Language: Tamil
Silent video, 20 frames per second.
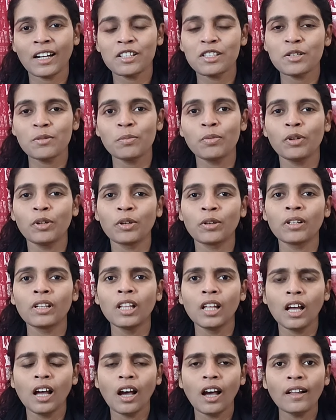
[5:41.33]
அணைஞ்சு போயிடும்
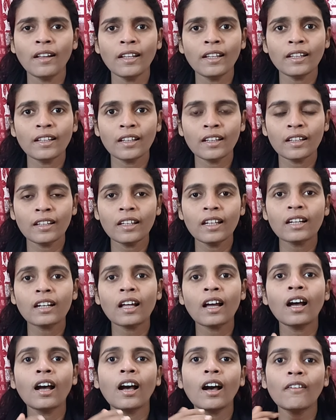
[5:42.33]
ஆனால் இங்கே
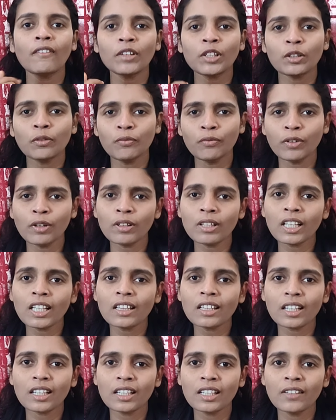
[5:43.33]
என்னென்னா அவன் எவ்வளோ
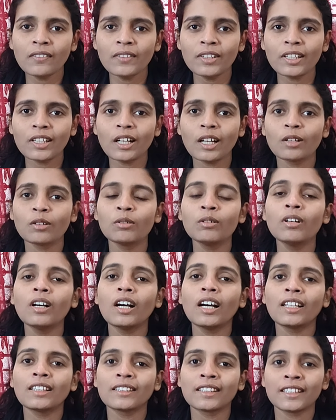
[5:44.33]
தான் தண்ணி விட்டாலும்
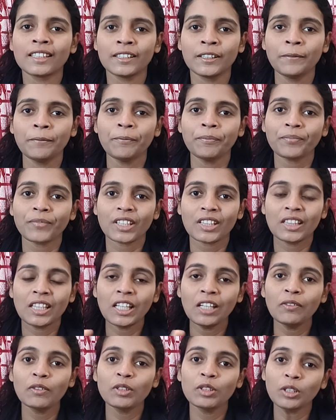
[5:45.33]
அந்த
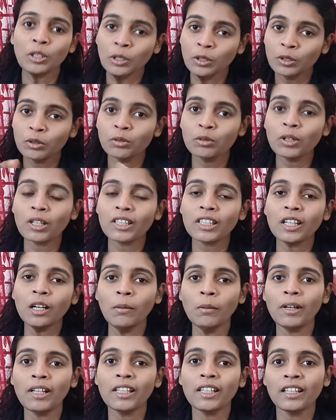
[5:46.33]
தீ வந்து இன்னும்
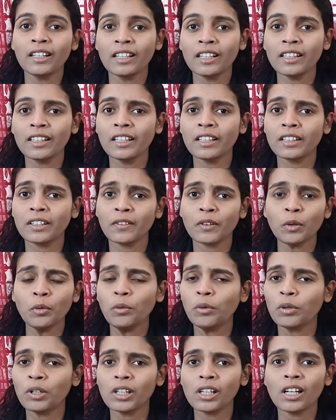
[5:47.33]
அதிகமாக எரியுதே தவிர
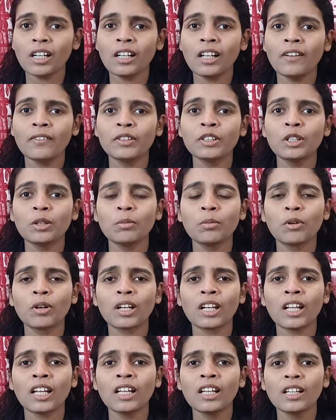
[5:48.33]
ஒரு கல் அவிந்து
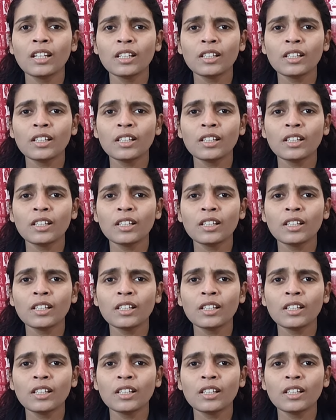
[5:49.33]
போகலை